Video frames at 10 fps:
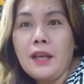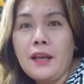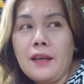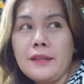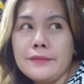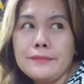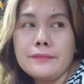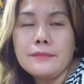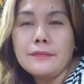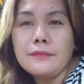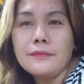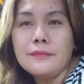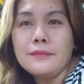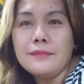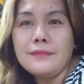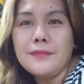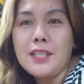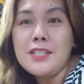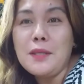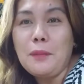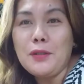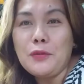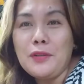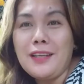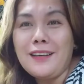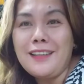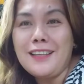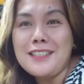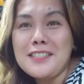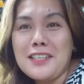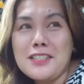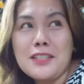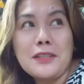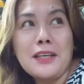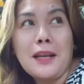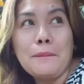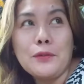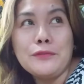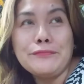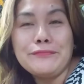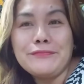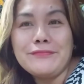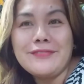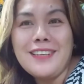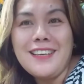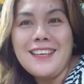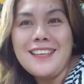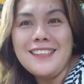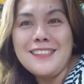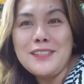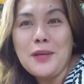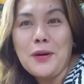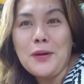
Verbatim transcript: Uh, naisipan ko ilagay na lang sila sa garapon. Hey, we are safe! So,